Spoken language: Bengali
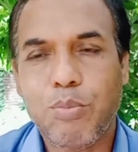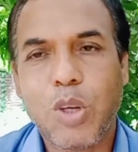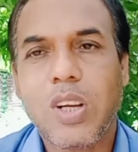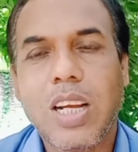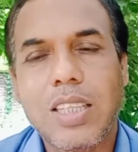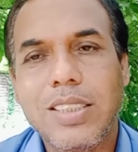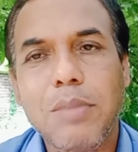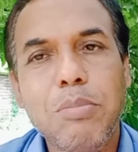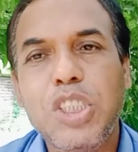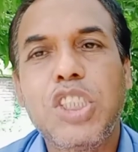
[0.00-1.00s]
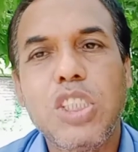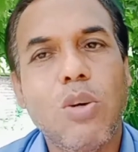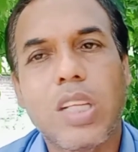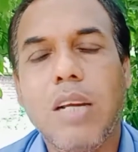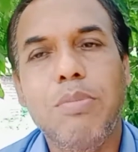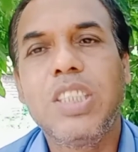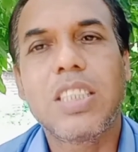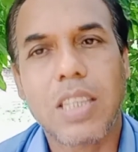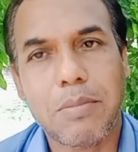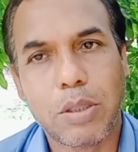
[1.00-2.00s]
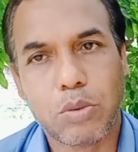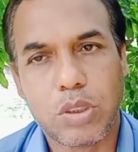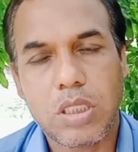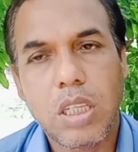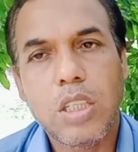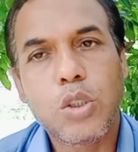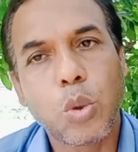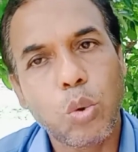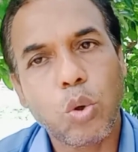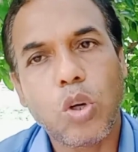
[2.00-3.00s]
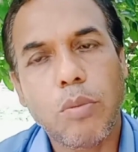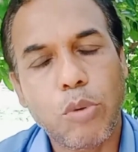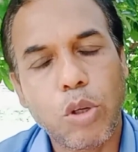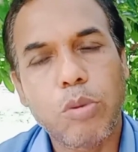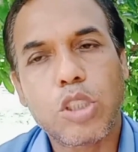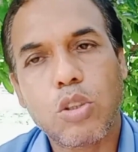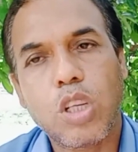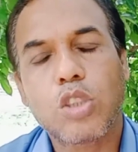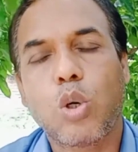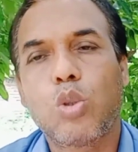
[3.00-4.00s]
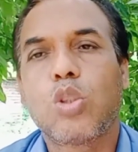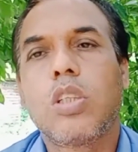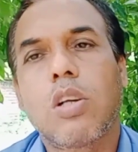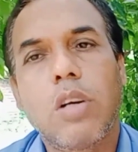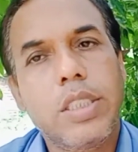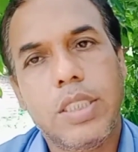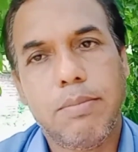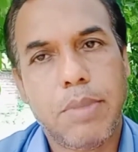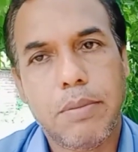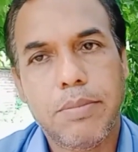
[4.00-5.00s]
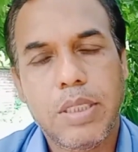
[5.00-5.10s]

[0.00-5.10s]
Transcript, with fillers: বলে না যে মিষ্টি কথায় ভিজে যায় মানুষ সুন্দর করে পরিবেশন করা সহযোগিতা করে জিব্বা